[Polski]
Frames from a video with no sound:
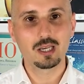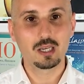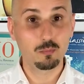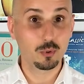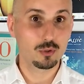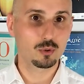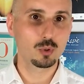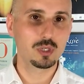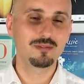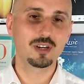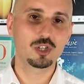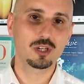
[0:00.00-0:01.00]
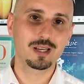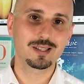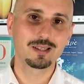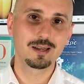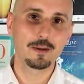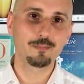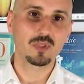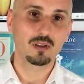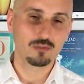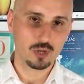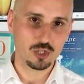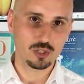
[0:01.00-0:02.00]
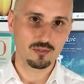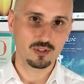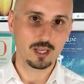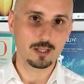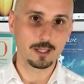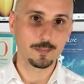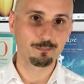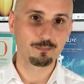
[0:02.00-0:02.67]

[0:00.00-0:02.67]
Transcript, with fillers: i podsłuchiwać nas właśnie wtedy.